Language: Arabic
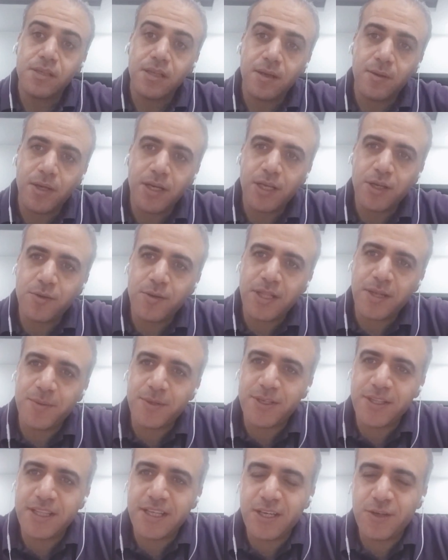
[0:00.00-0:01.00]
السلام عليكم
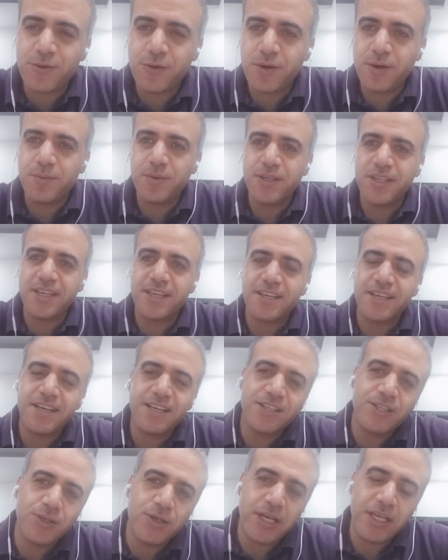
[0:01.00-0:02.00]
ورحمة الله
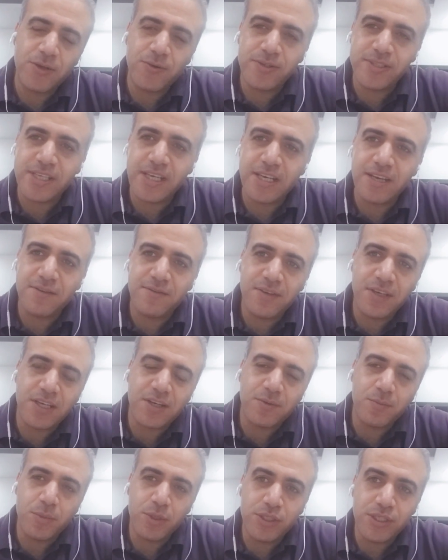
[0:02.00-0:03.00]
وبركاته أهلا وسهلا
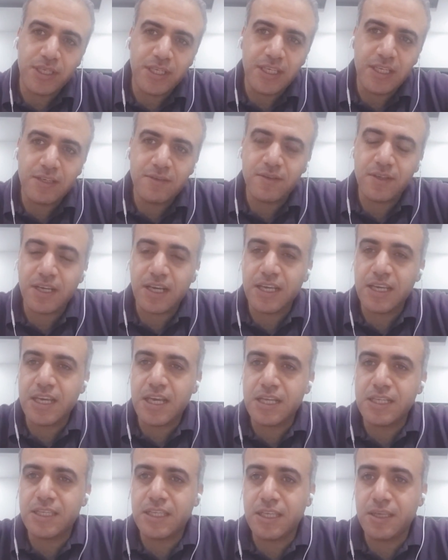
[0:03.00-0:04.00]
فيكم من جديد في
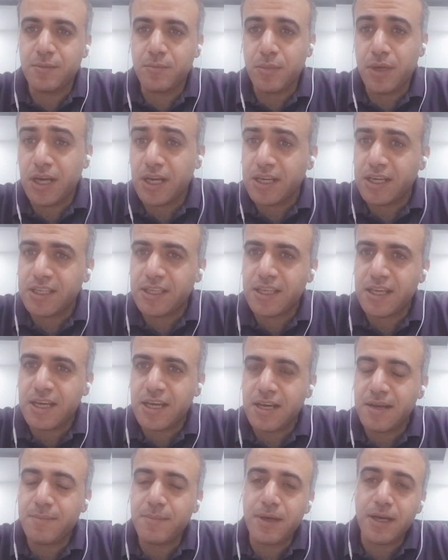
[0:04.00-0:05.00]
قناتي مع
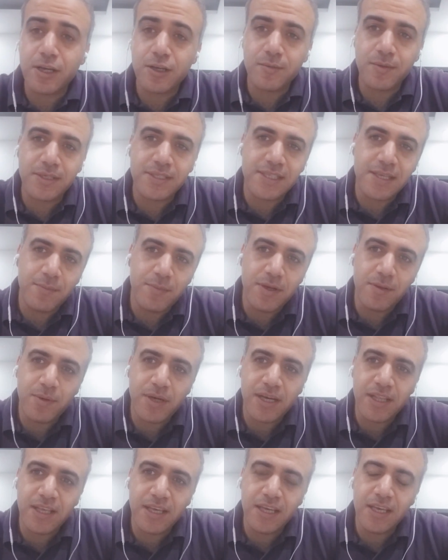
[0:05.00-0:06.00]
كتاب معكم حسين من
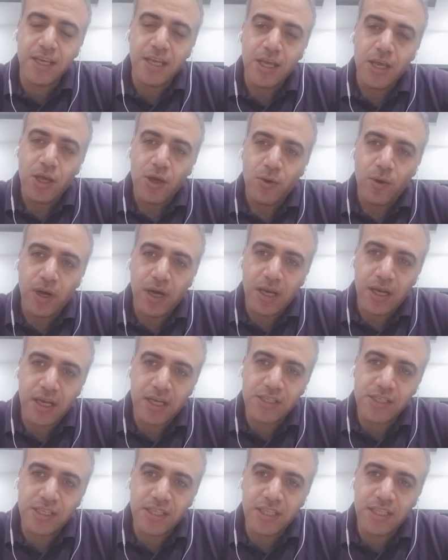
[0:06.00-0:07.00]
البحرين
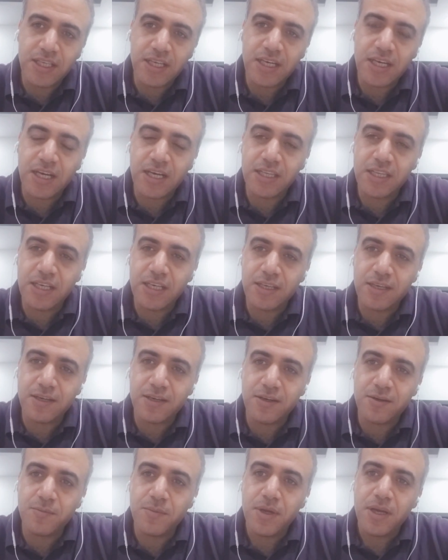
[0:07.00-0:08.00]
حلقة جديدة لهذا
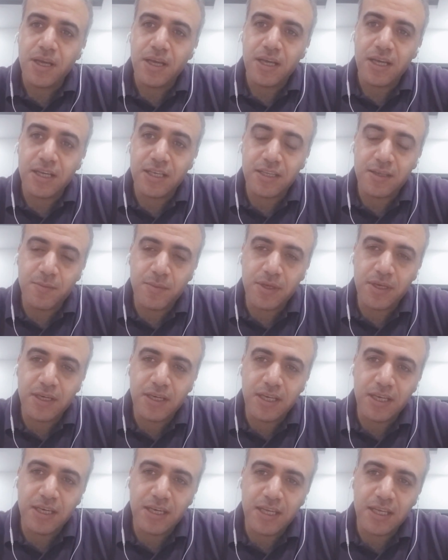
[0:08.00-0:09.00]
اليوم
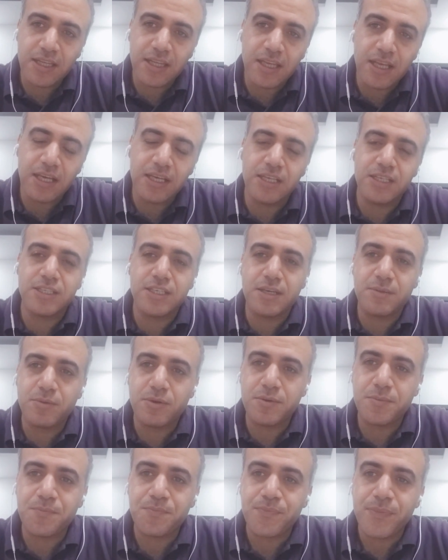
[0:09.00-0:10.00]
أتمنى أن تنال
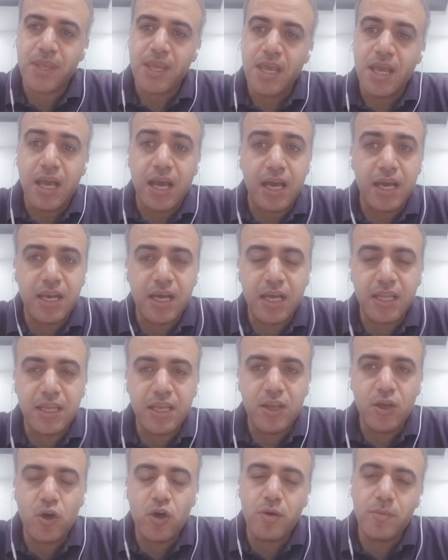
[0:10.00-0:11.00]
إعجابكم حلقة
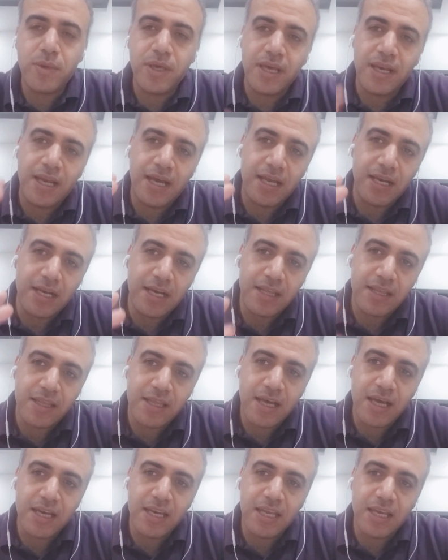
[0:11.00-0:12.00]
اليوم هي الحلقة
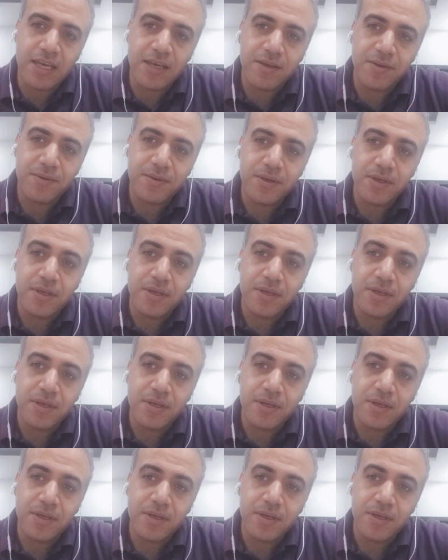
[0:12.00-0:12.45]
الثانية